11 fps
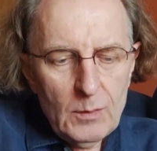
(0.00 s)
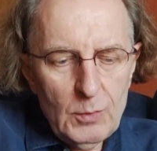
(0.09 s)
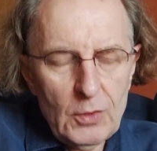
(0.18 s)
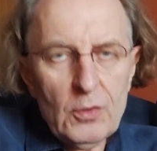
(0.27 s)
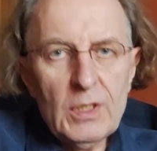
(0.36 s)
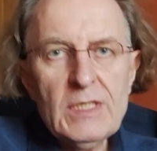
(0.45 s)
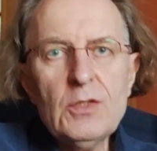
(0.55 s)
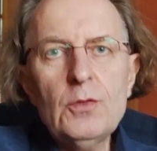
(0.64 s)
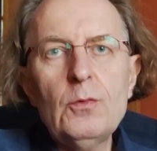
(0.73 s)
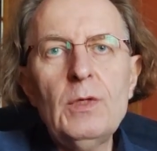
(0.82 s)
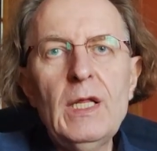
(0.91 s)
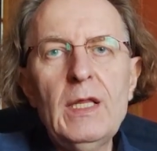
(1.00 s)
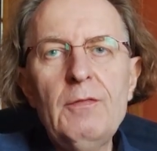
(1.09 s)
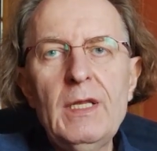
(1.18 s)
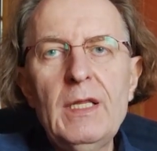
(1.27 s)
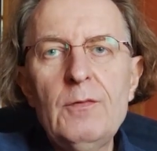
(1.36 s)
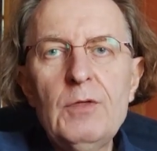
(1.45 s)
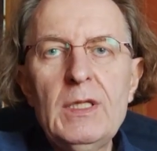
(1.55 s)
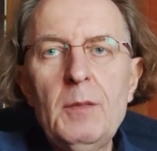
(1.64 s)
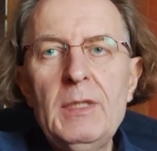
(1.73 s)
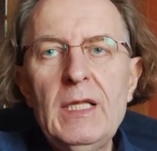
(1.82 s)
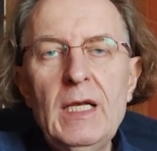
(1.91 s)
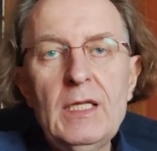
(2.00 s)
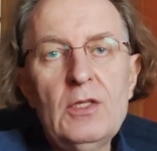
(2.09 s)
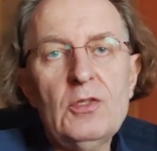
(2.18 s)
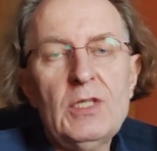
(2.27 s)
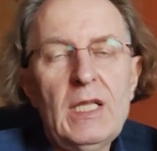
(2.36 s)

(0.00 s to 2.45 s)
Bueno, con esto una diferencia fundamental entre los